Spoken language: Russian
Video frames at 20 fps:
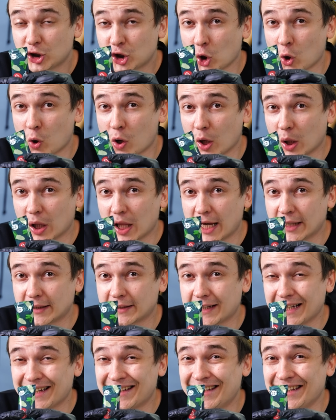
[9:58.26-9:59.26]

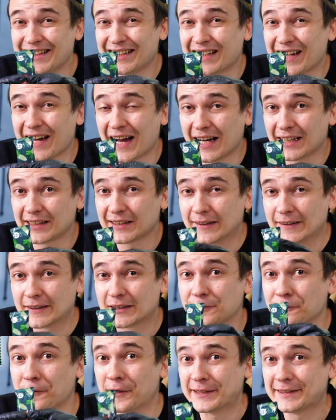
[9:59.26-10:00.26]
Шоколадка Кит Кат
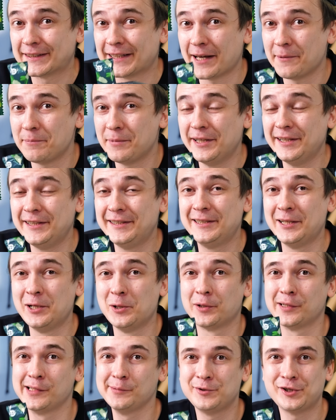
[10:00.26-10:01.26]
с васаби и
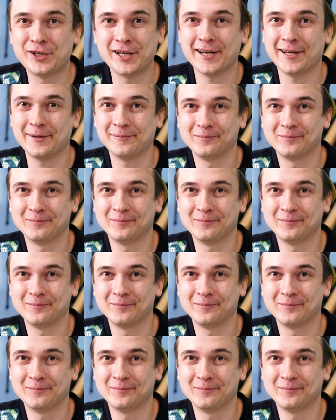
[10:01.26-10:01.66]
зеленым чаем